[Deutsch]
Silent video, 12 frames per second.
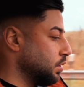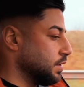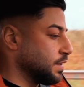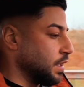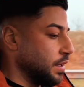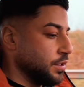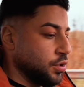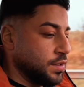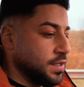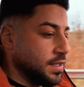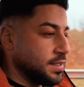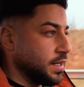Ist gar nicht
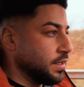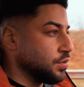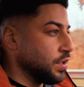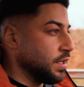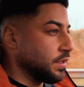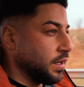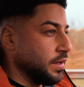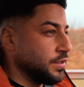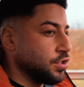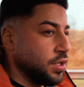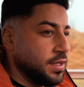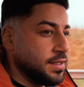aus dieser Zeit, so
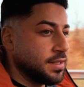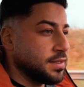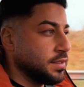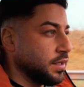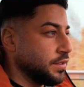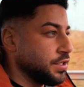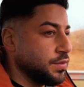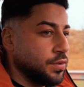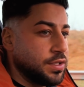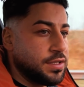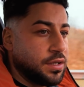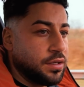E30 oder E36
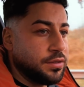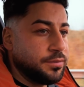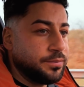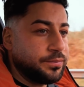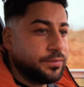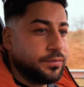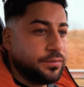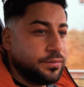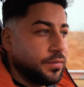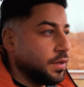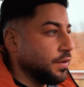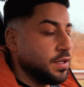würde ich sagen,
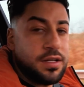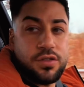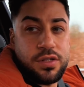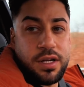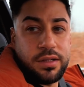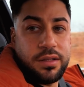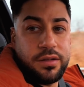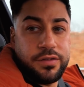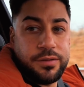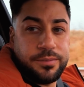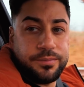wenn ich das so sagen darf.